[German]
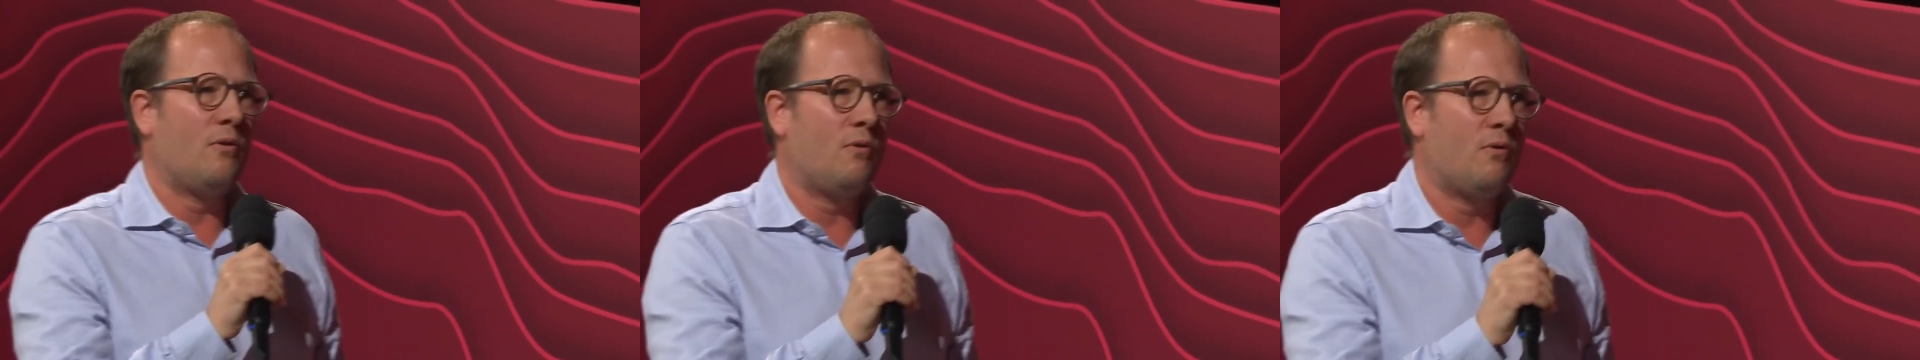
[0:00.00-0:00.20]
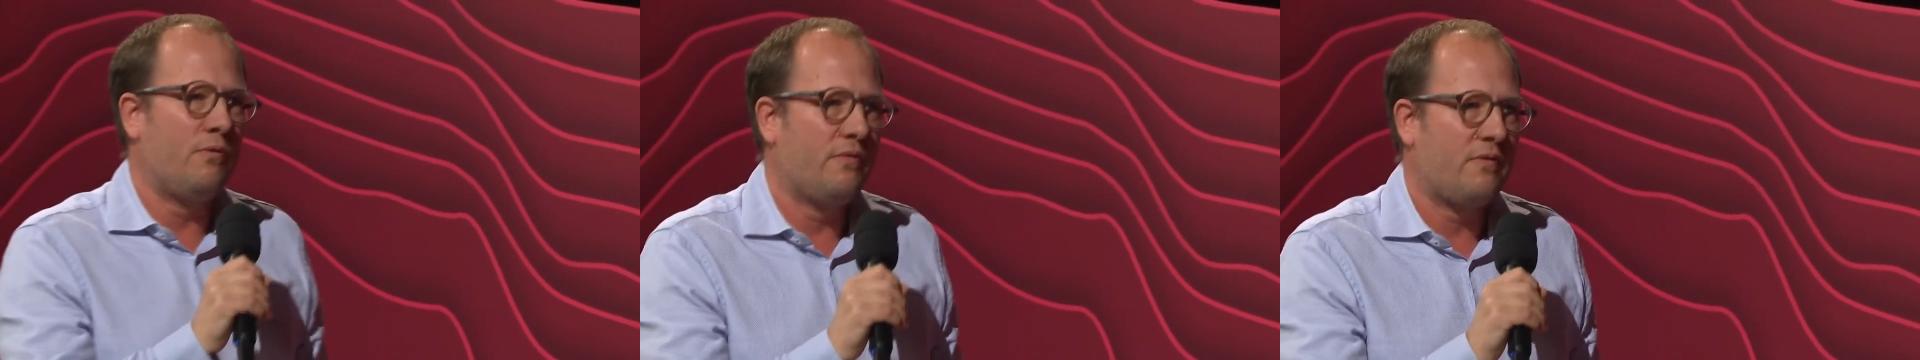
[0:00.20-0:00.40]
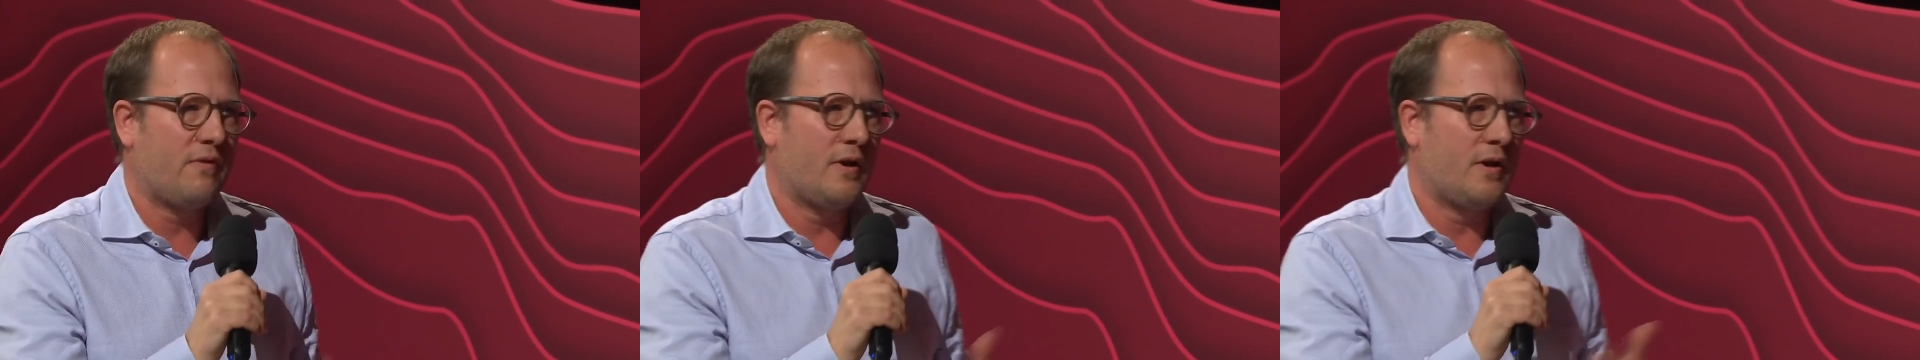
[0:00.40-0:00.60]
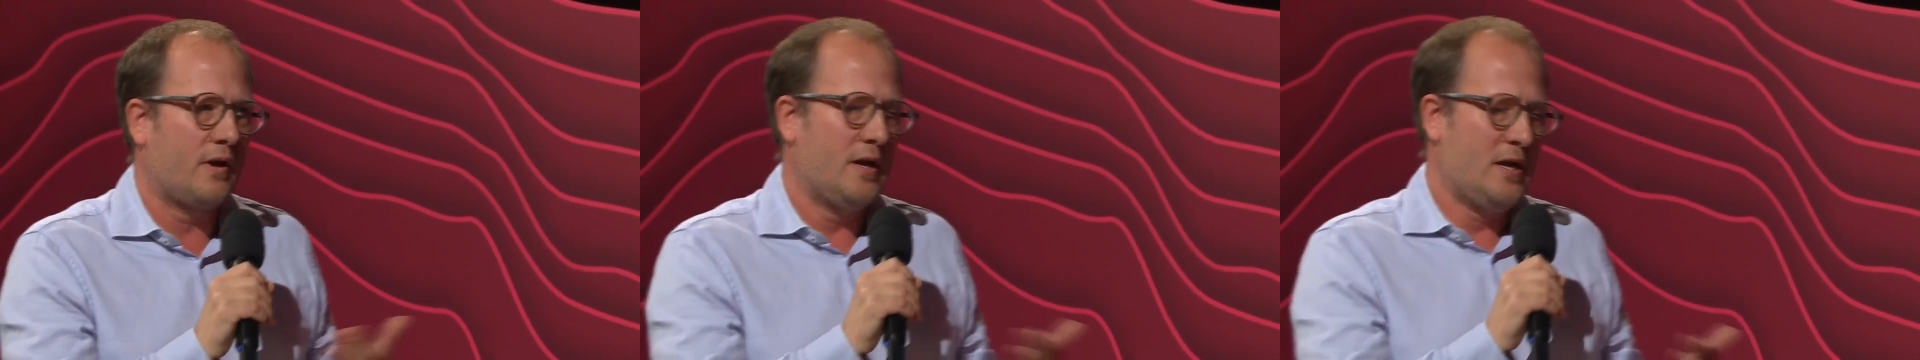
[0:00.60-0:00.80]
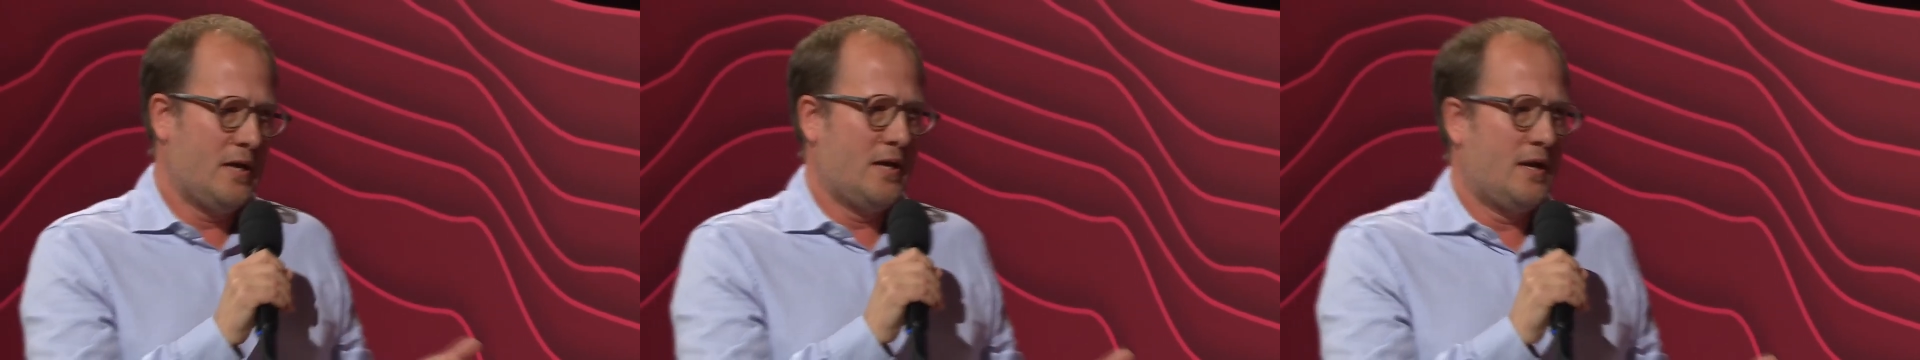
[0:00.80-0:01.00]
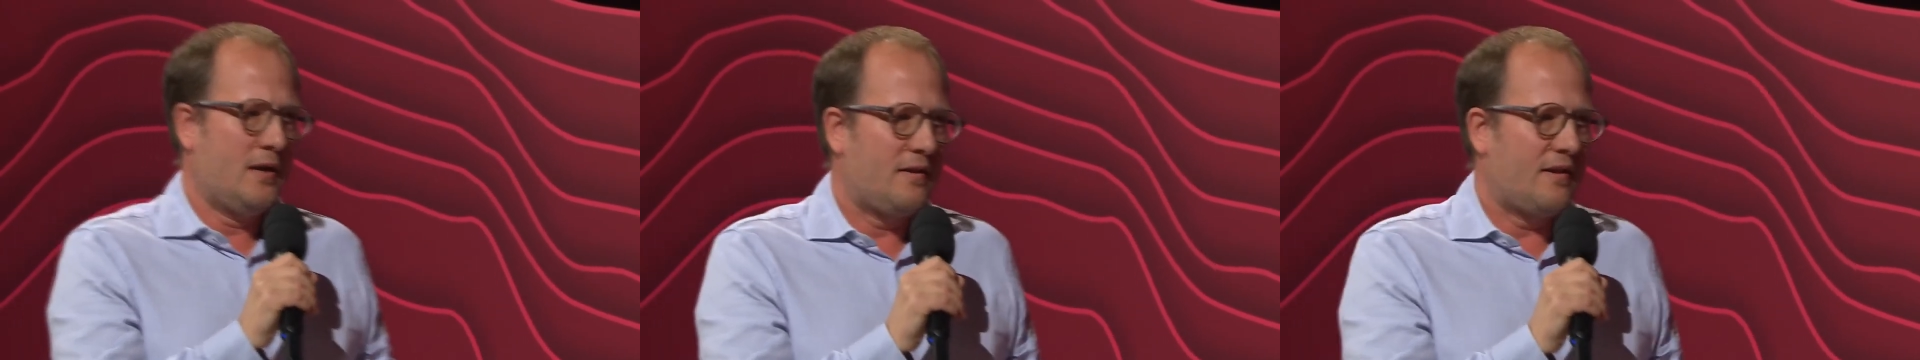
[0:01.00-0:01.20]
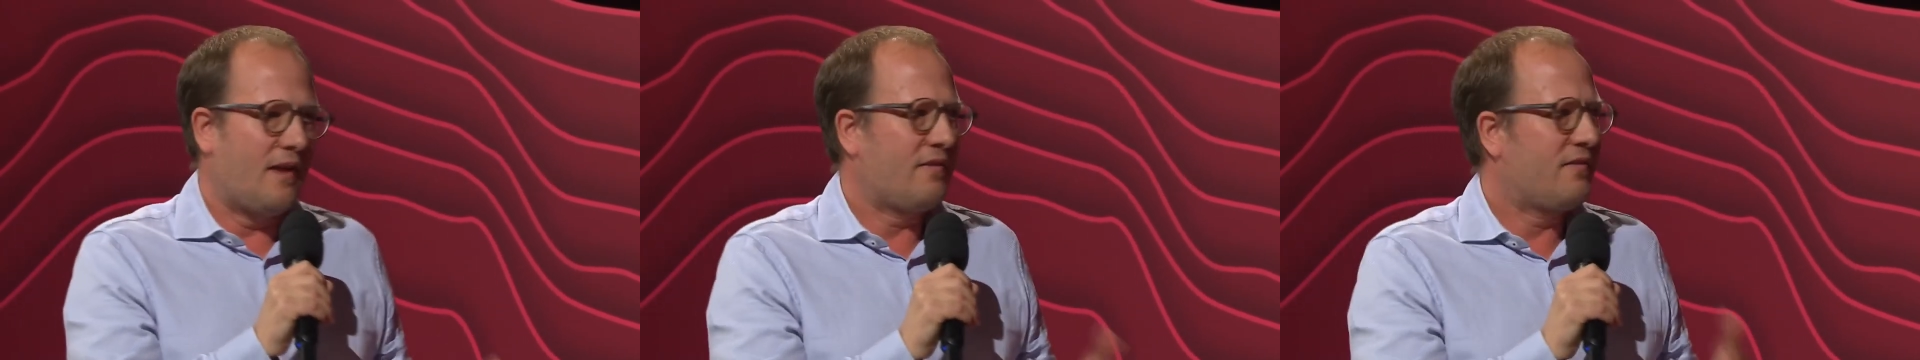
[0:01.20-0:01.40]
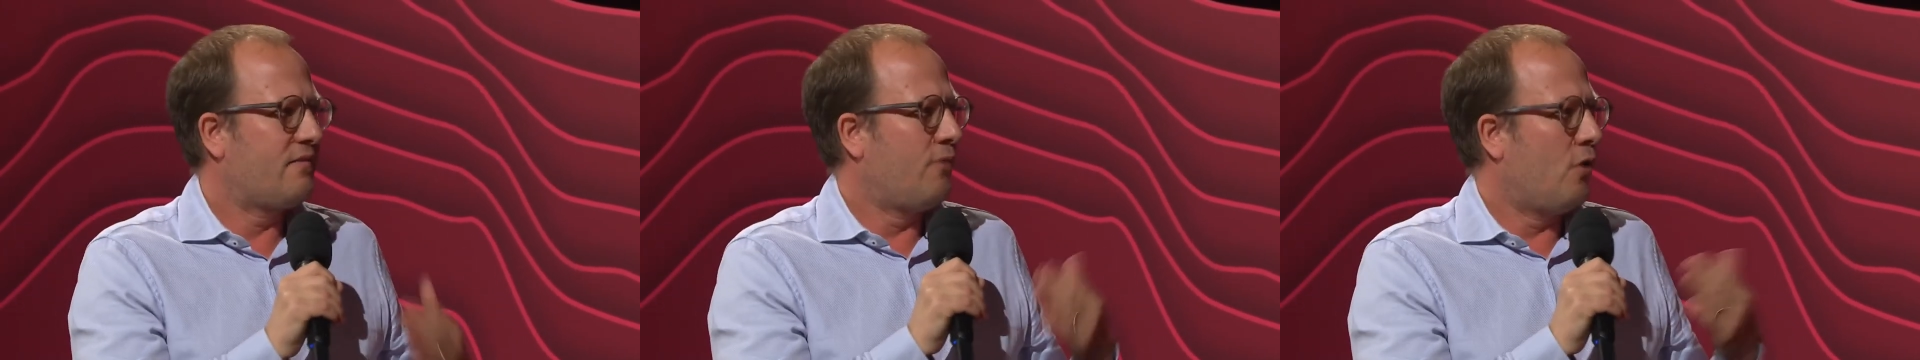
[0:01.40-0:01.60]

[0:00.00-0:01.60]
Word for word: Und äh, das